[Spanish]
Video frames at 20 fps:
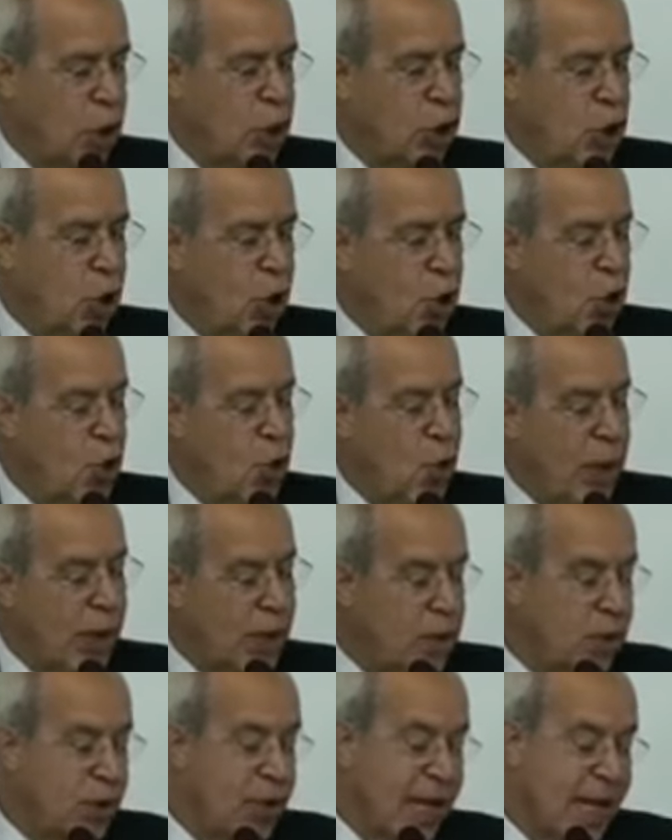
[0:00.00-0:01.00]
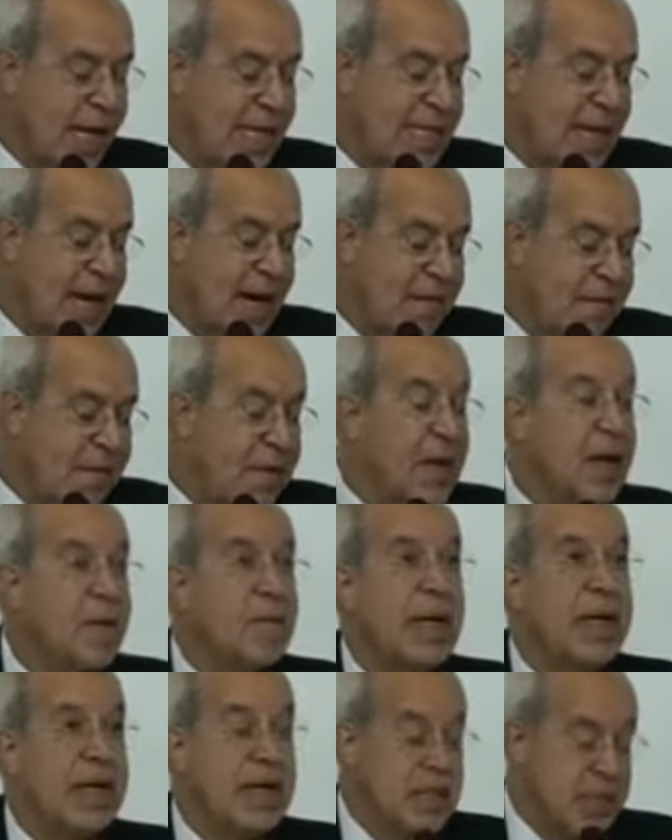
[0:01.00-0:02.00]
todo cuanto Teresa
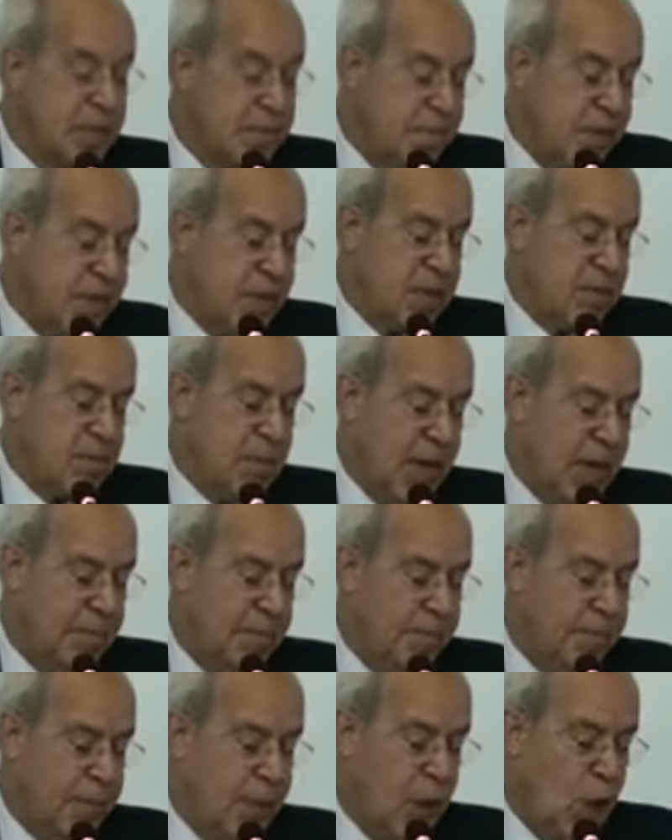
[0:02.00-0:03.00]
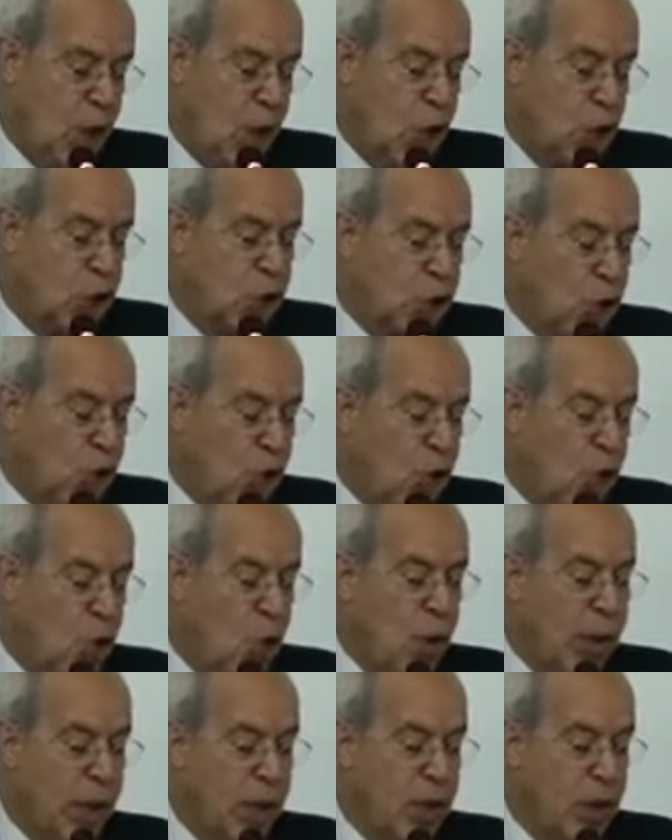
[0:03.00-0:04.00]
afirma de sí misma, todo
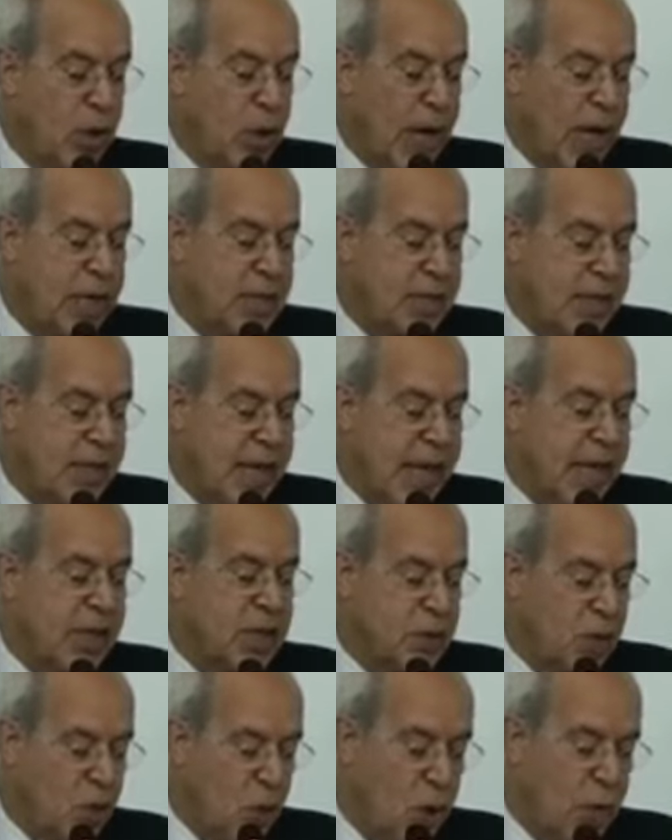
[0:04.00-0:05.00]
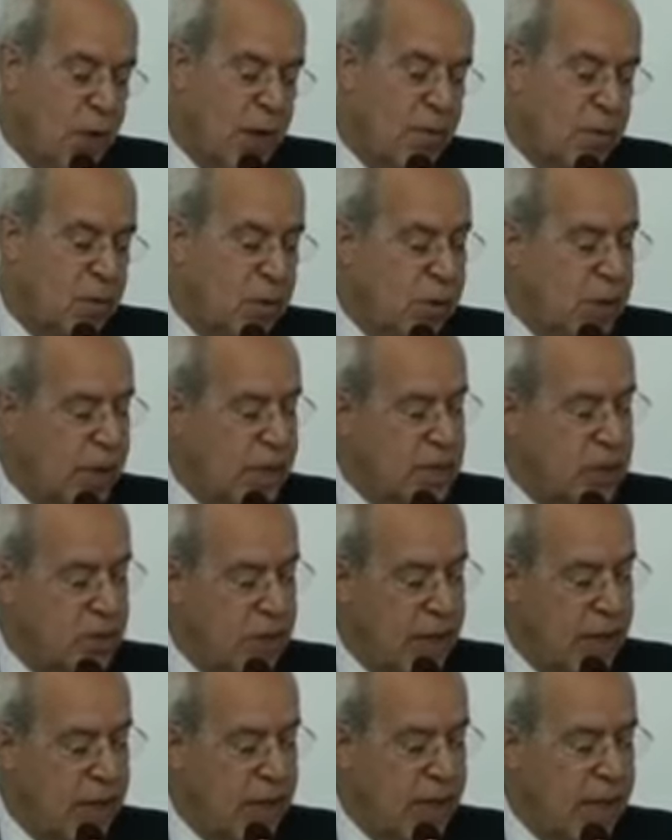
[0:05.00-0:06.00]
cuanto hace en su obra
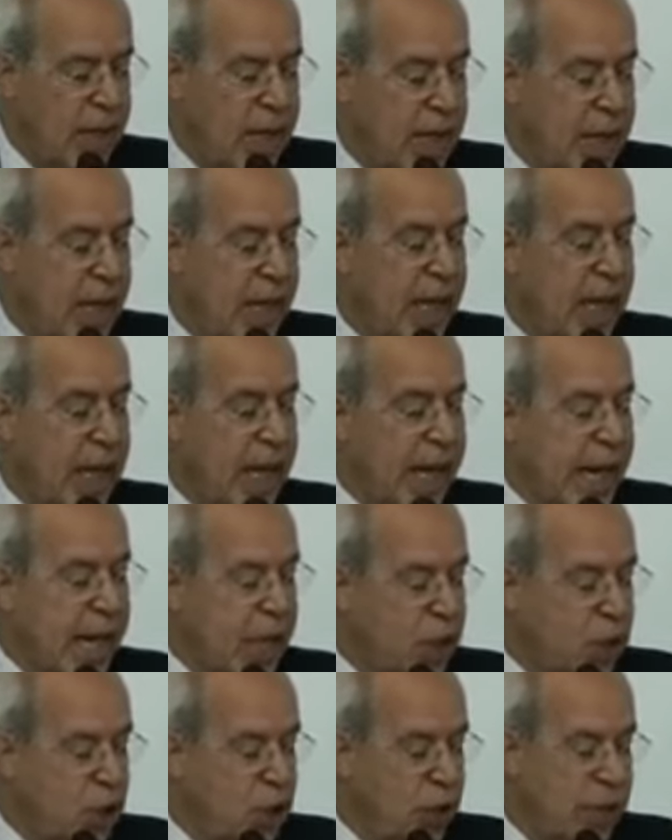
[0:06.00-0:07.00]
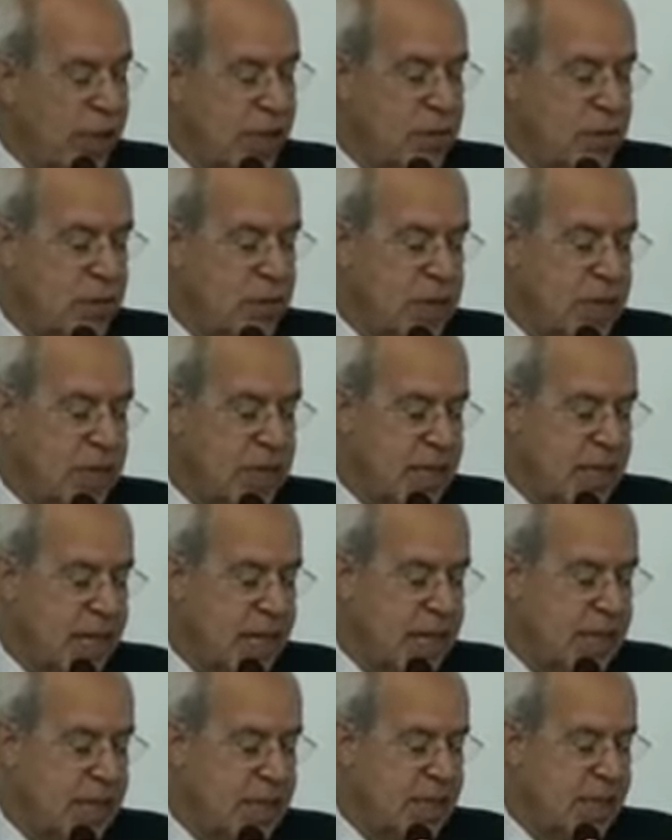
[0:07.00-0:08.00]
fundacional y todas sus
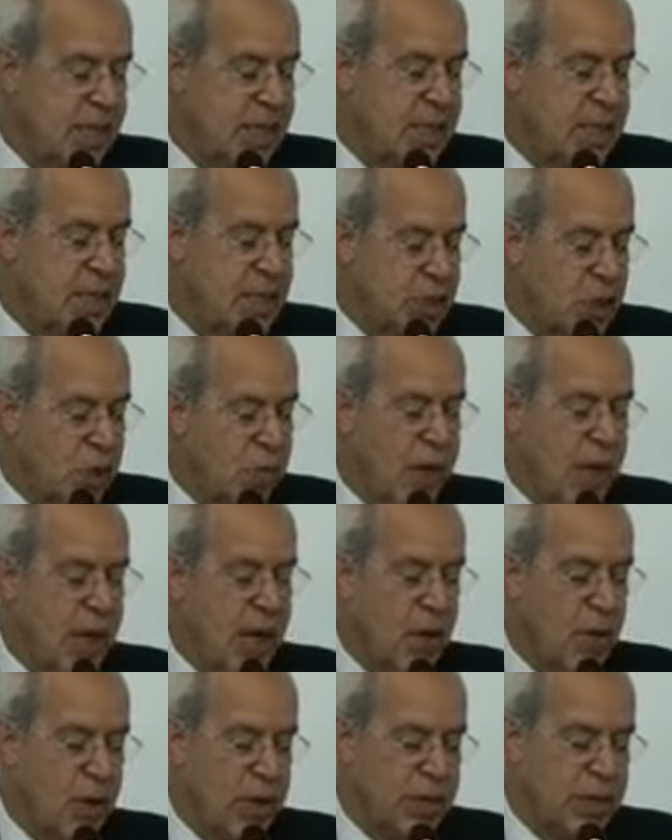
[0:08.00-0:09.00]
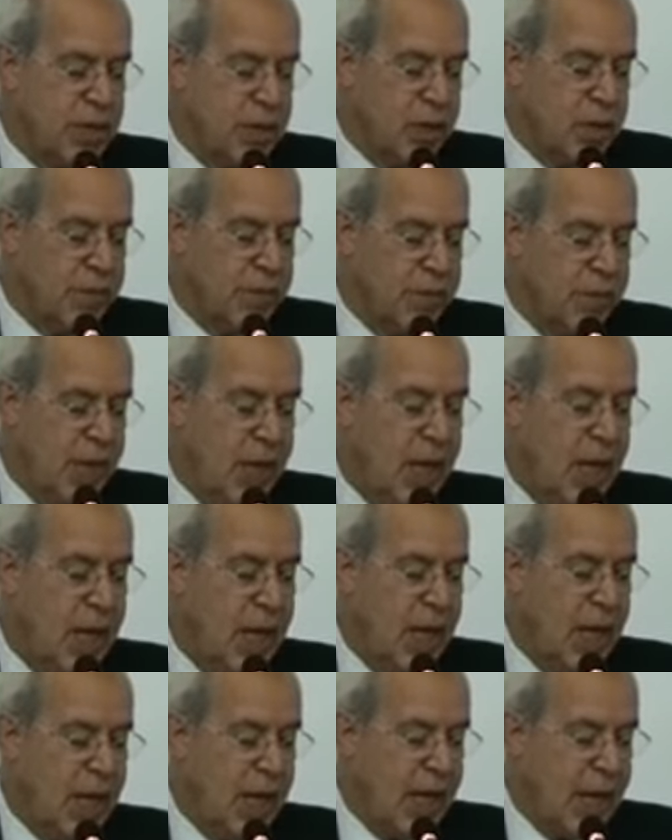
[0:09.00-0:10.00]
enseñanzas sobre la oración,
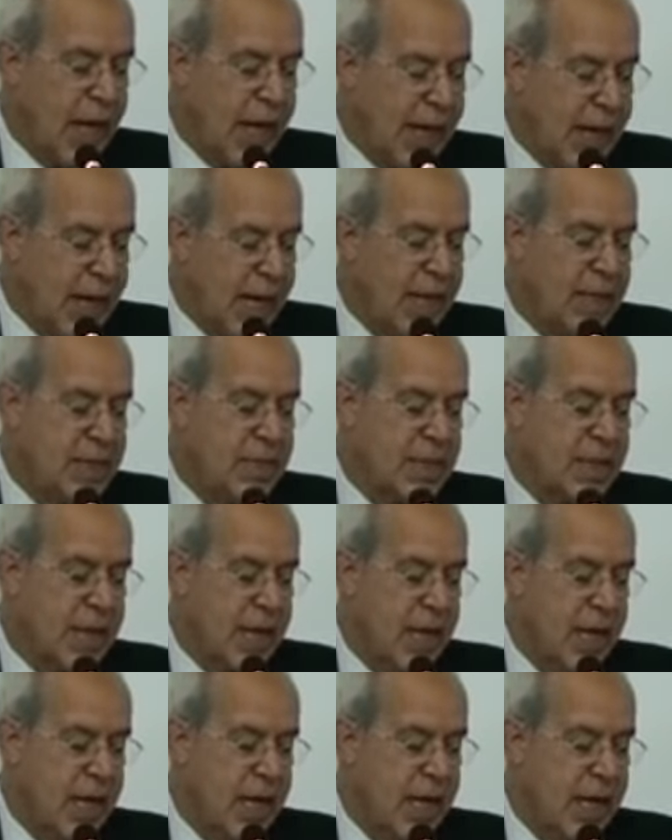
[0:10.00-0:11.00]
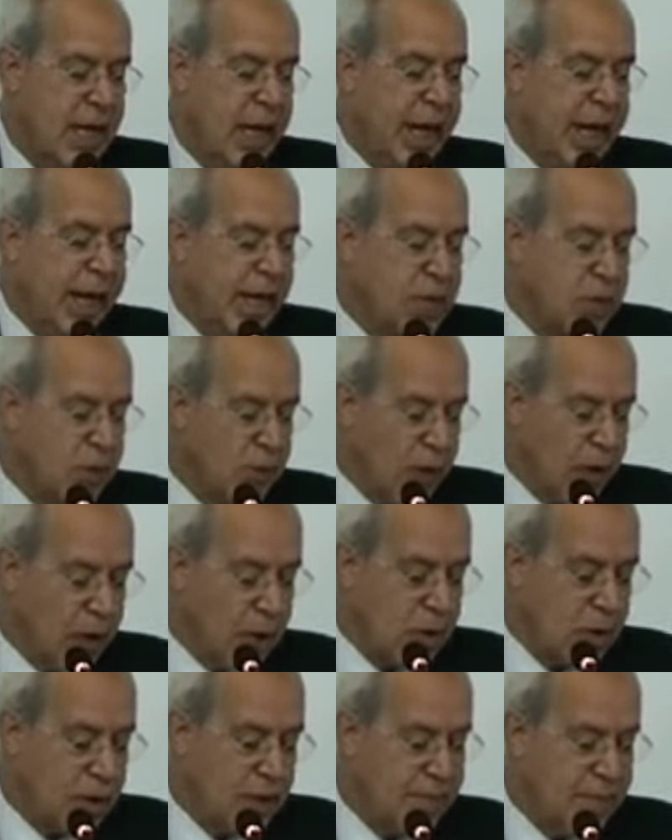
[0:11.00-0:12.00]
la iglesia, y sobre
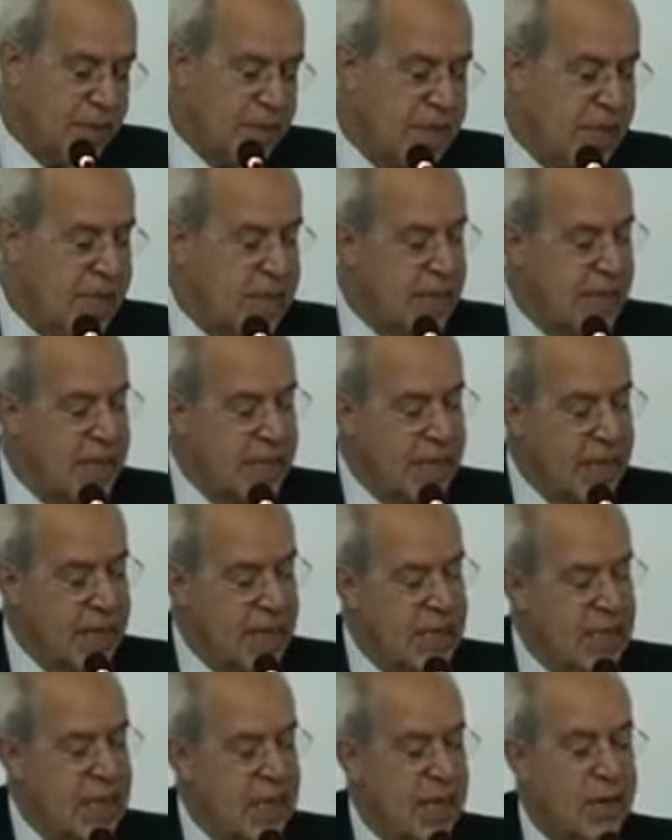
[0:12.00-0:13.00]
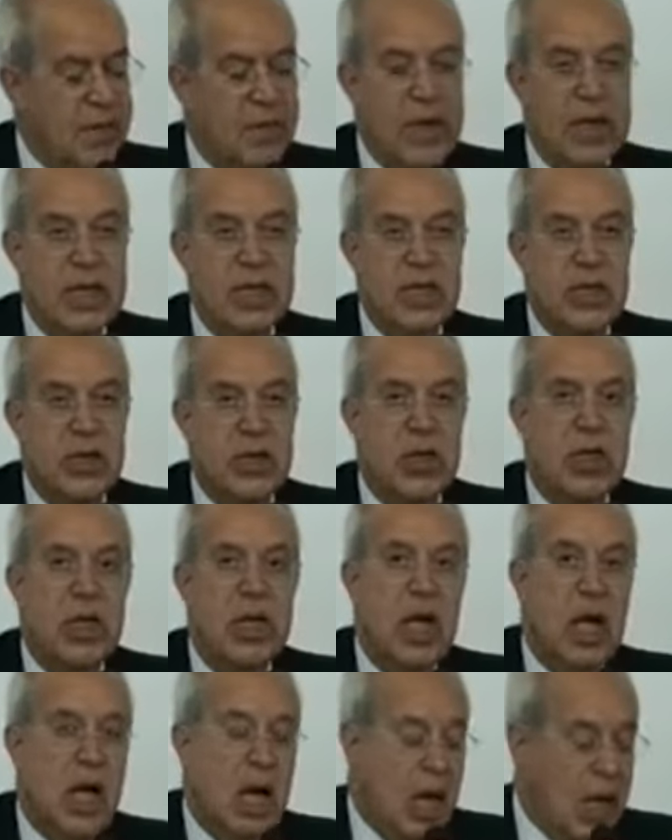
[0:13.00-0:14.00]
los temas que centran esta reflexión,
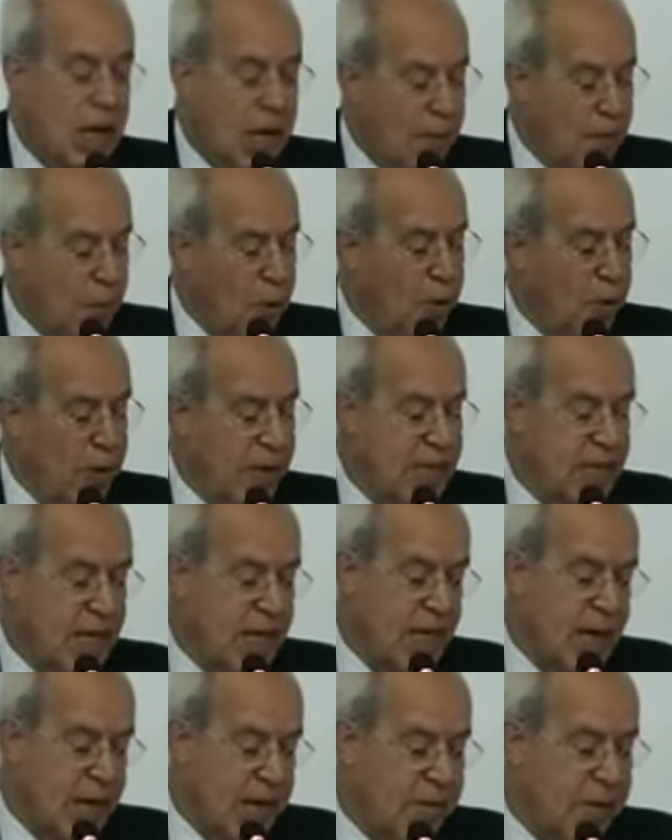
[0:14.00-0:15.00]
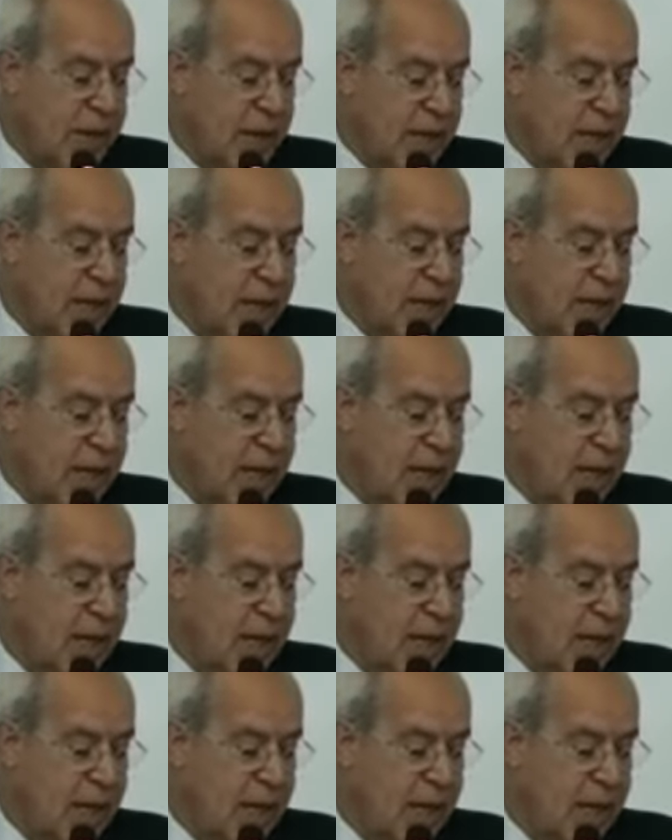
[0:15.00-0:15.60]
la pobreza y la libertad,